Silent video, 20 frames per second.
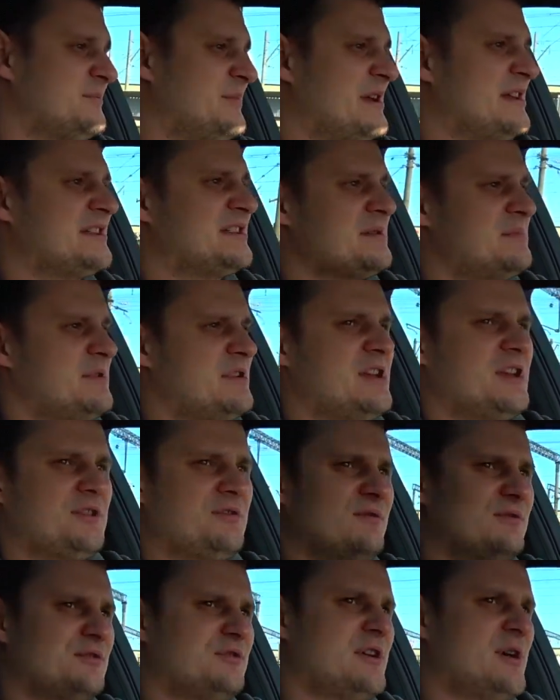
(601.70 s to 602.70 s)
в принципе, нет.
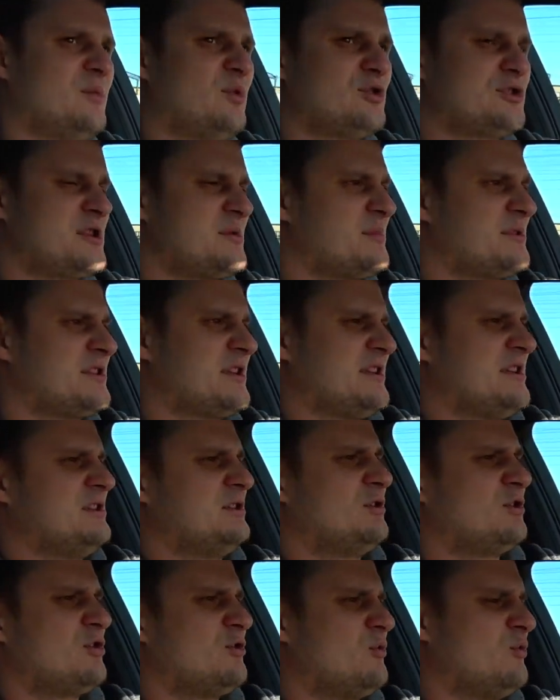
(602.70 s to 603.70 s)
Вы туда можете
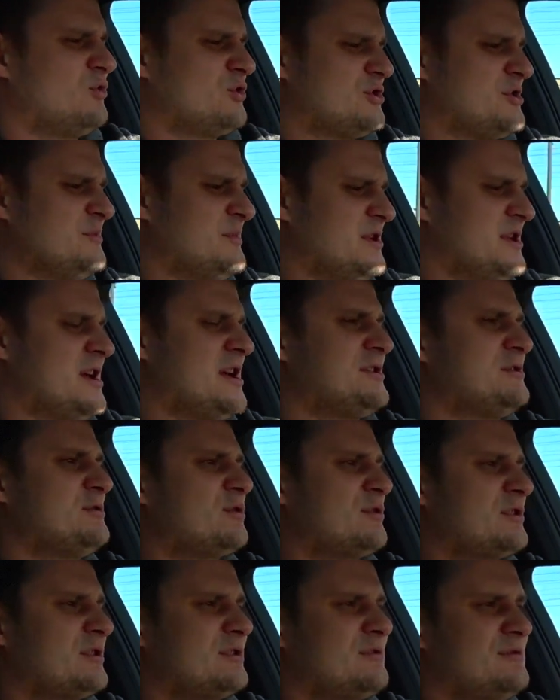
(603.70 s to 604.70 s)
посадить только очень
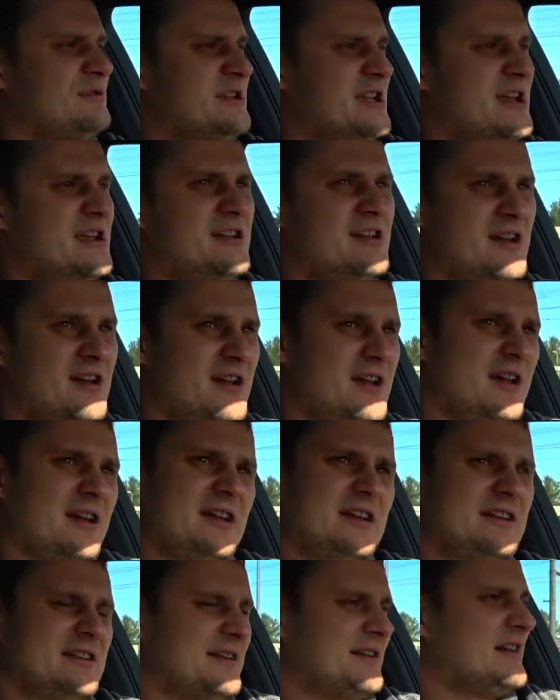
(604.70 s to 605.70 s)
миниатюрных людей,
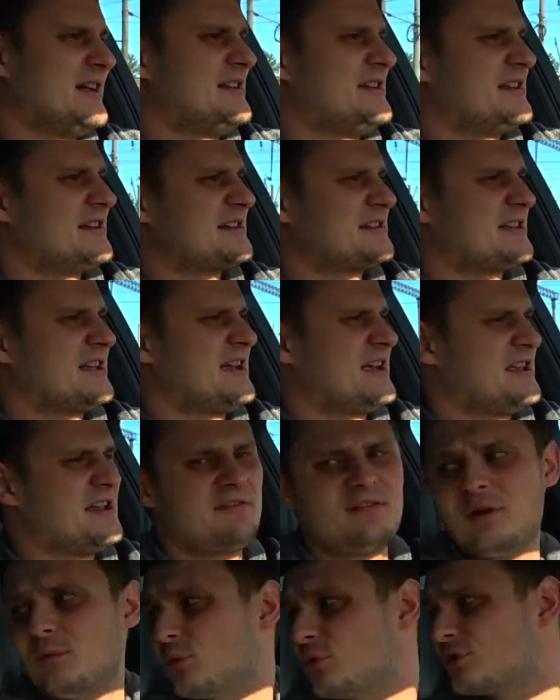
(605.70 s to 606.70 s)
и на дальние расстояния
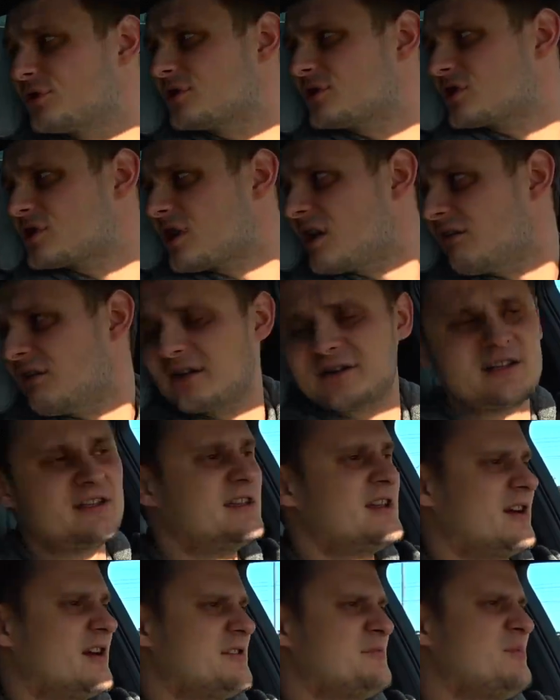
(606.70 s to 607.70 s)
вам будет тяжеловато
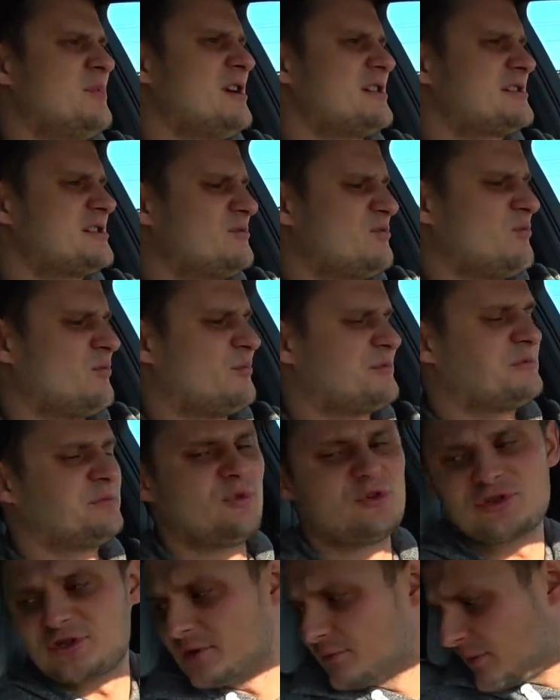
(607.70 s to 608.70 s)
ехать. Максимум
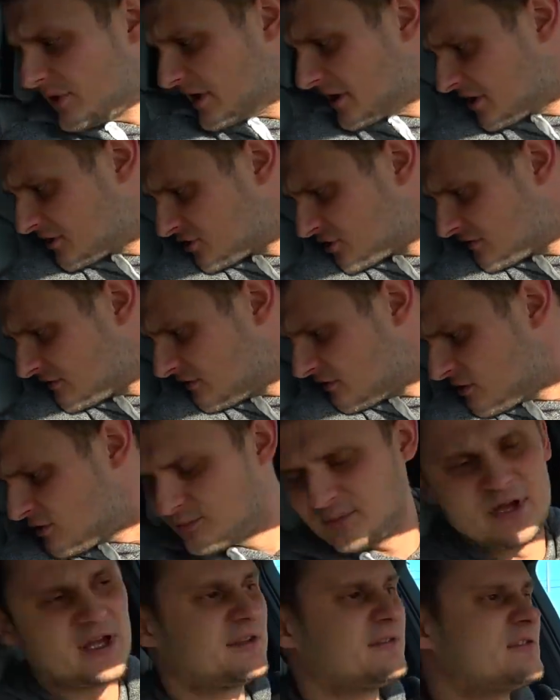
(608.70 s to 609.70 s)
сможете поехать
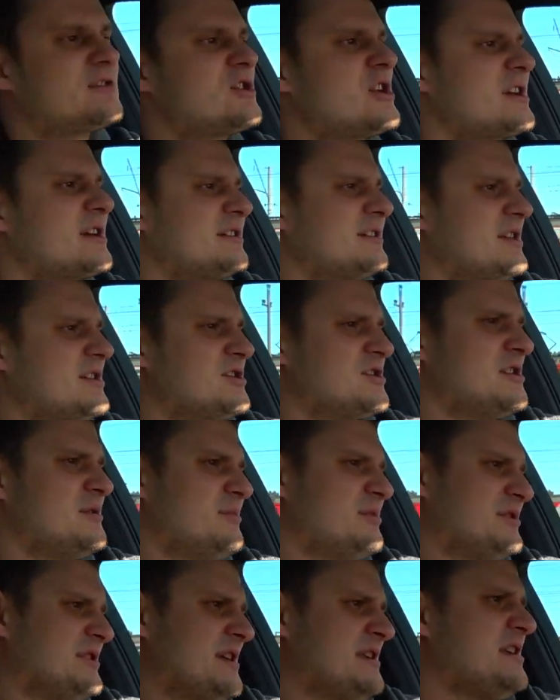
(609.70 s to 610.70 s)
четвером, пятого человека даже не
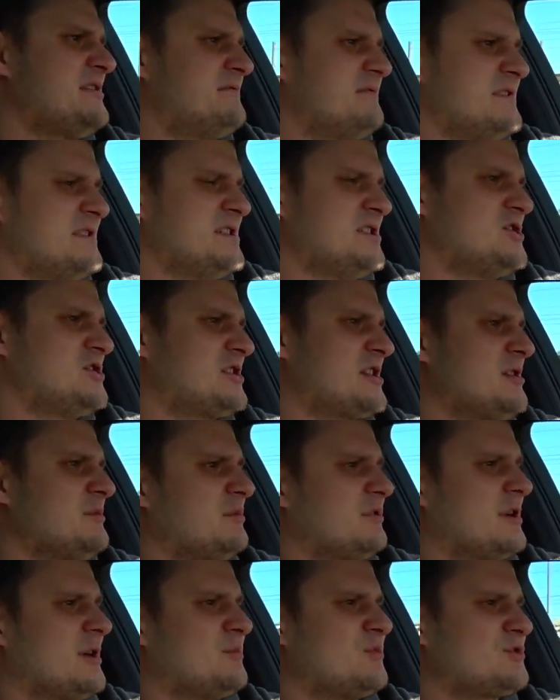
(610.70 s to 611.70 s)
посадить физически,
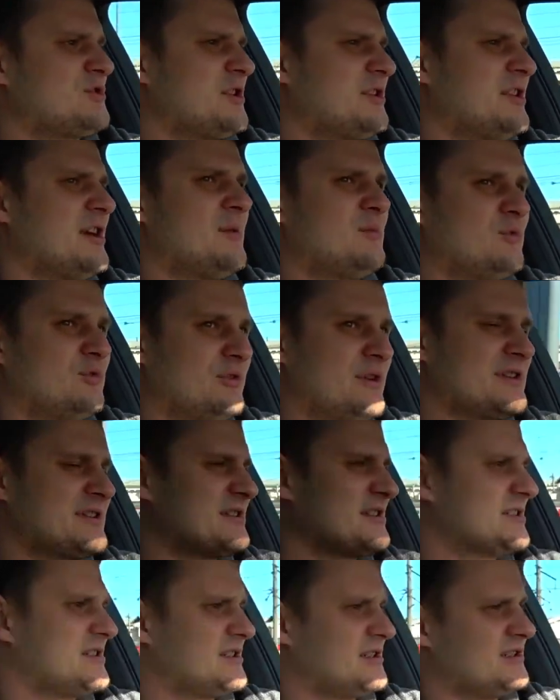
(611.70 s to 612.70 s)
потому что там у
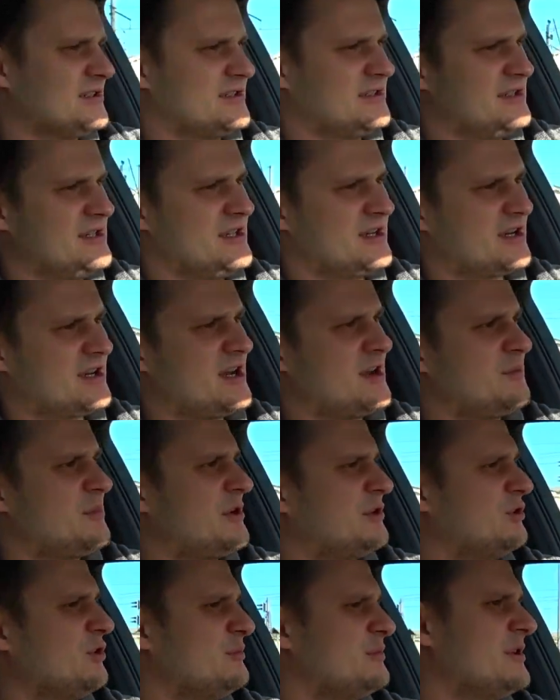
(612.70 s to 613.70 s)
нас э, некое
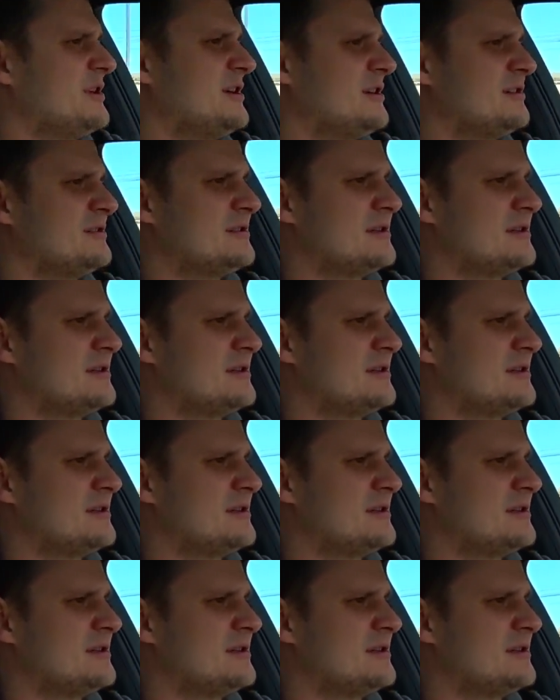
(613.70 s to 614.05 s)
подобие